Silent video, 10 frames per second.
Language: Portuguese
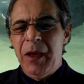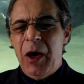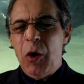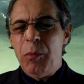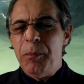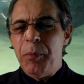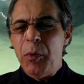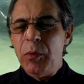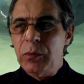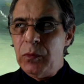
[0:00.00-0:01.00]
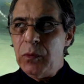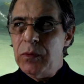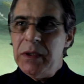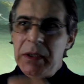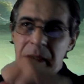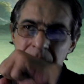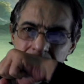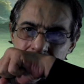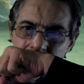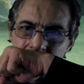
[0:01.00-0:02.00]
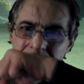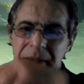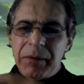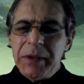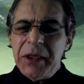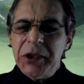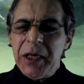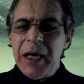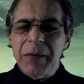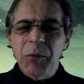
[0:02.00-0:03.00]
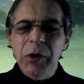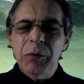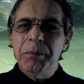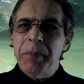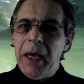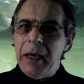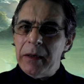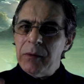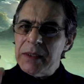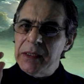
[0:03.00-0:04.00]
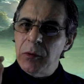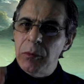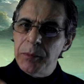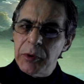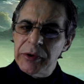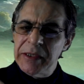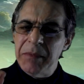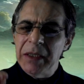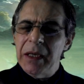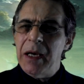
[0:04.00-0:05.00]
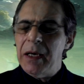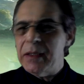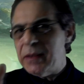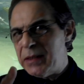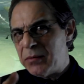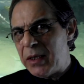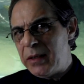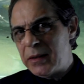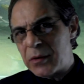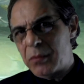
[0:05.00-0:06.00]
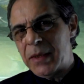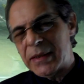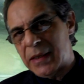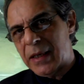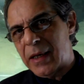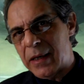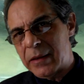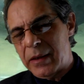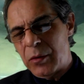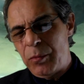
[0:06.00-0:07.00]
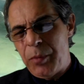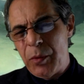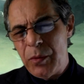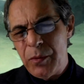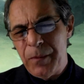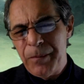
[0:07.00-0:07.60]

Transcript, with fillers: ao ponto de se você chegar muito perto, assim com proximidade, seu nariz começar a arder um pouco.